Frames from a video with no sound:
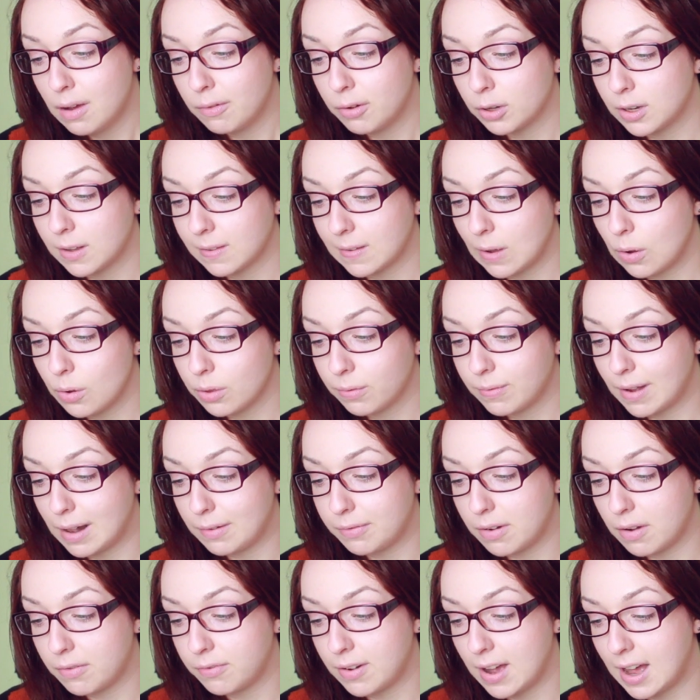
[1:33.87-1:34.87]
Für das
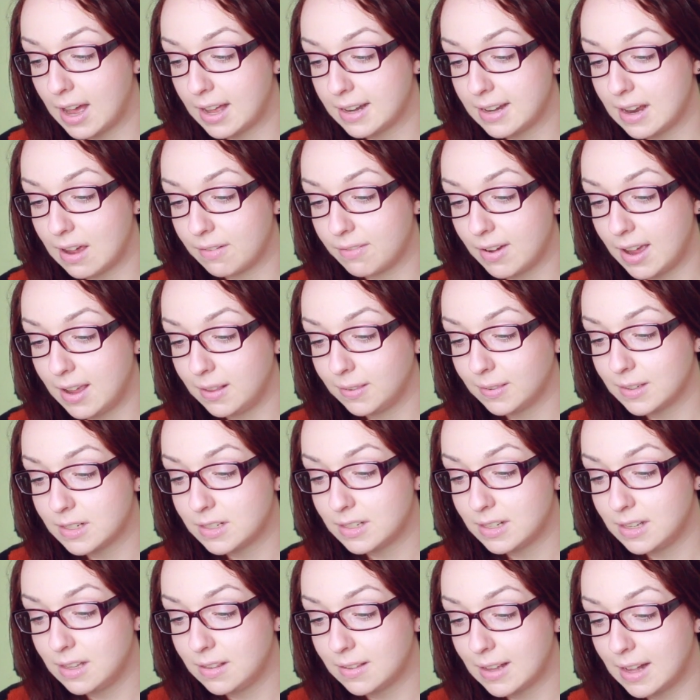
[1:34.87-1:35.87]
Auswahlverfahren erweist
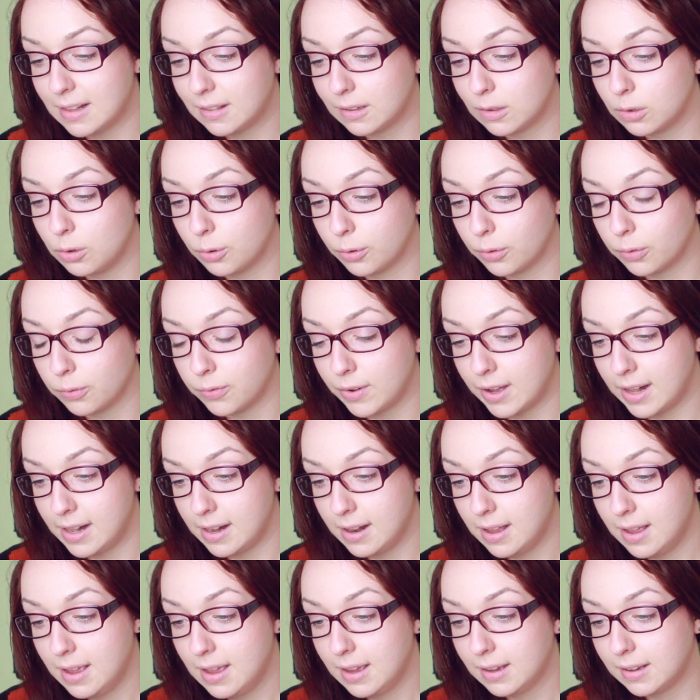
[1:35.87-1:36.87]
sich dies als Glücksfall.
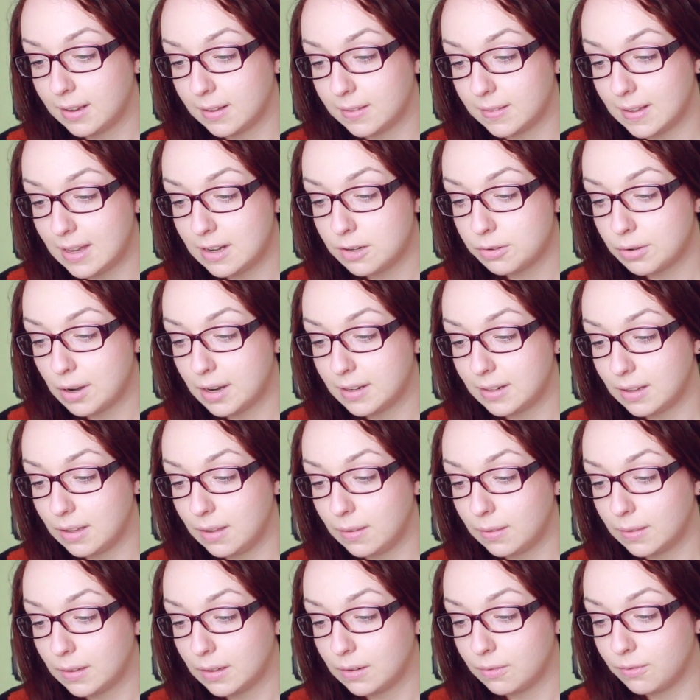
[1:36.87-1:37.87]
Cassandra und
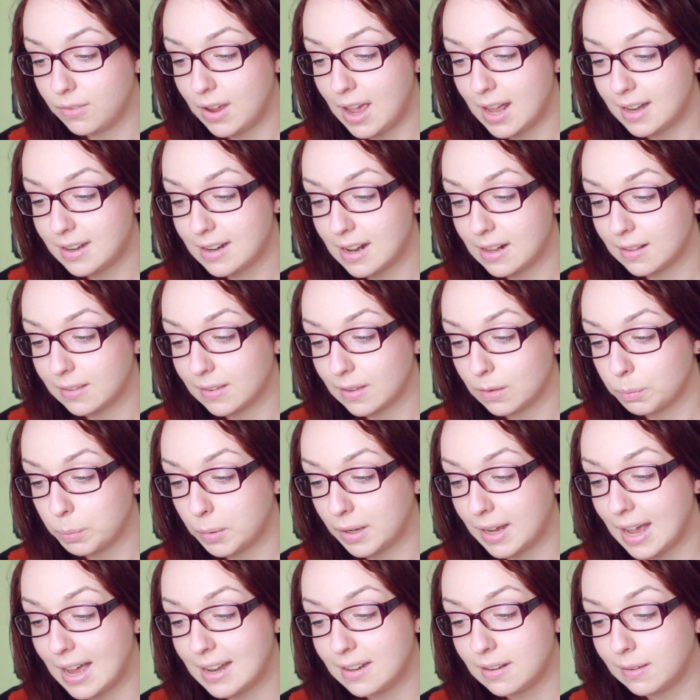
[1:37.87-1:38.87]
Ethan werden als das
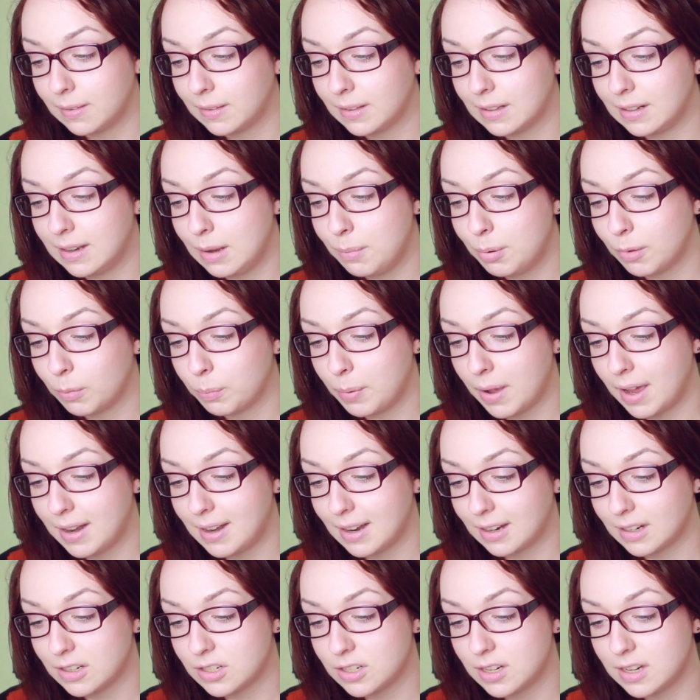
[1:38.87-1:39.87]
bekannteste Liebespaar
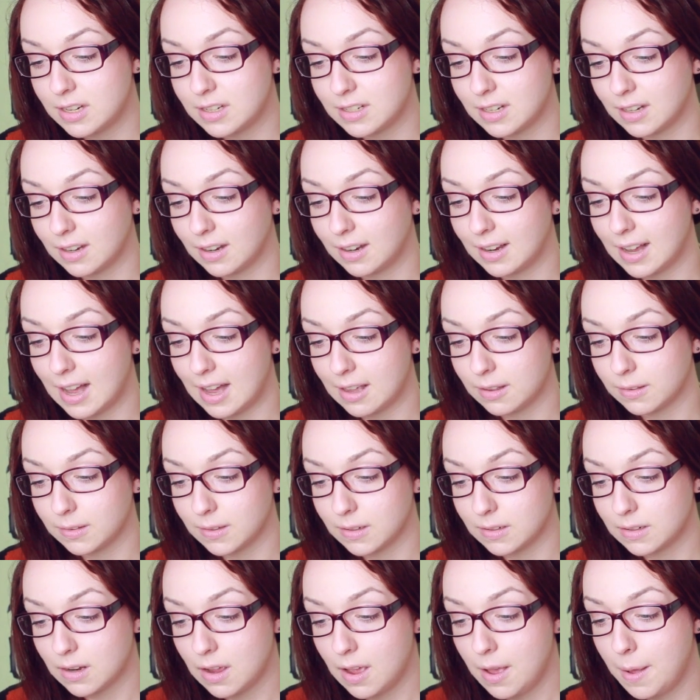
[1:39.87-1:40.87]
der Geschichte
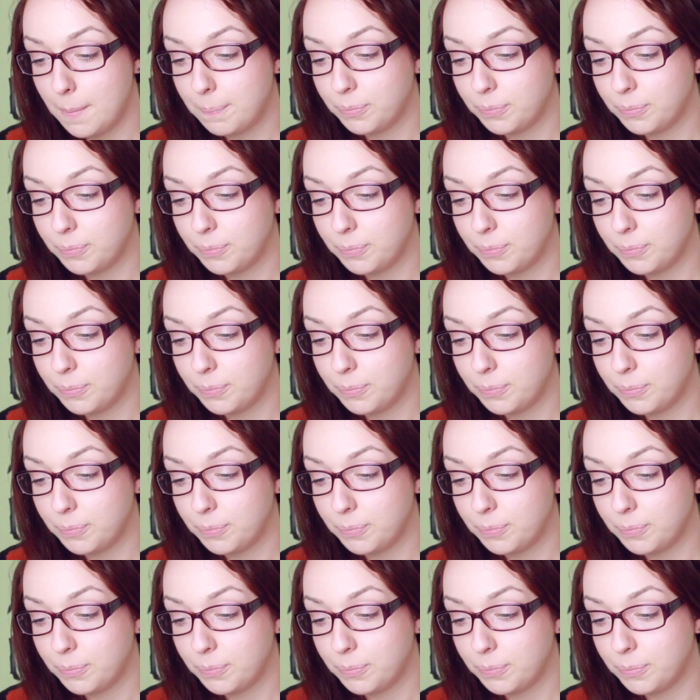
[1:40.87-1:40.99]
gecastet.